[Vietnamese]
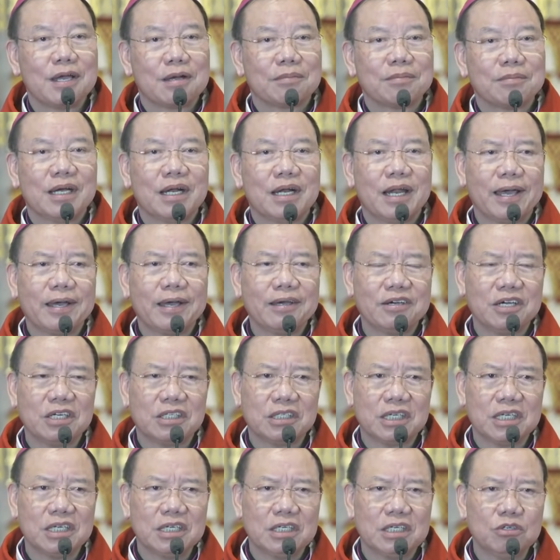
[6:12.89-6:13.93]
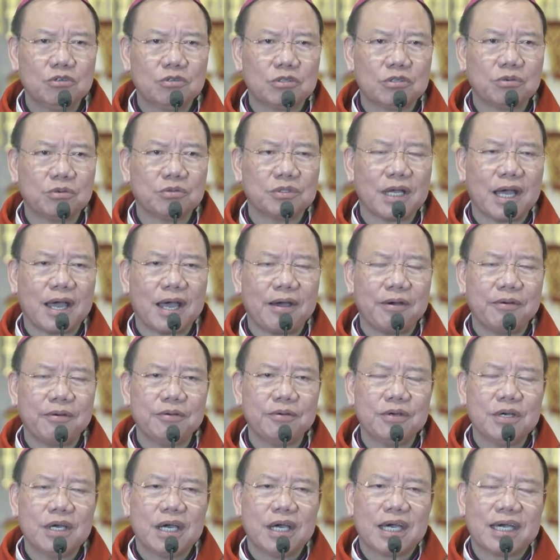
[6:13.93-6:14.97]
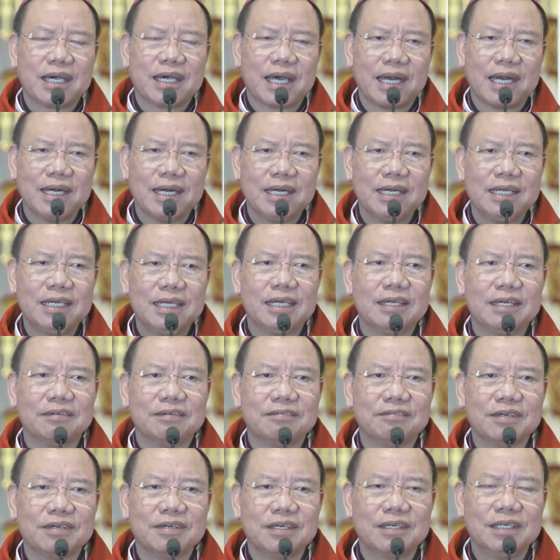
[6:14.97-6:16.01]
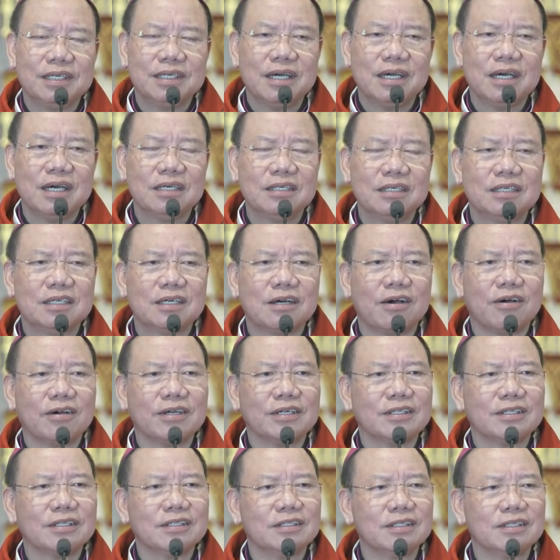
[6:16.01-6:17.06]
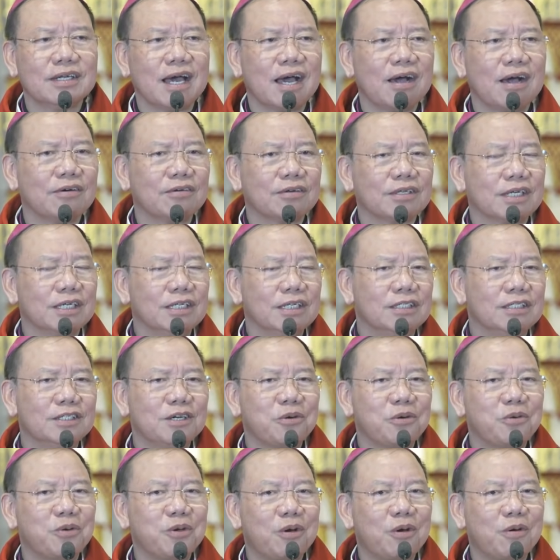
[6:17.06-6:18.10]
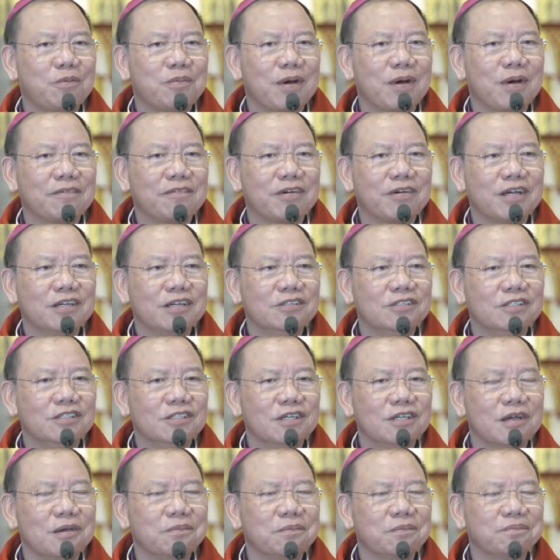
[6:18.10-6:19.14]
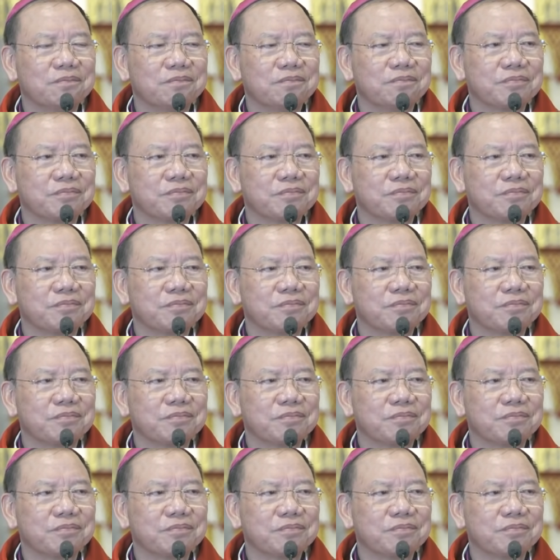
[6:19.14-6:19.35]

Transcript: Bởi lẽ người tín hữu công giáo gắn liền với ơn gọi tử đạo. Kính thưa quý ông bà và anh chị em.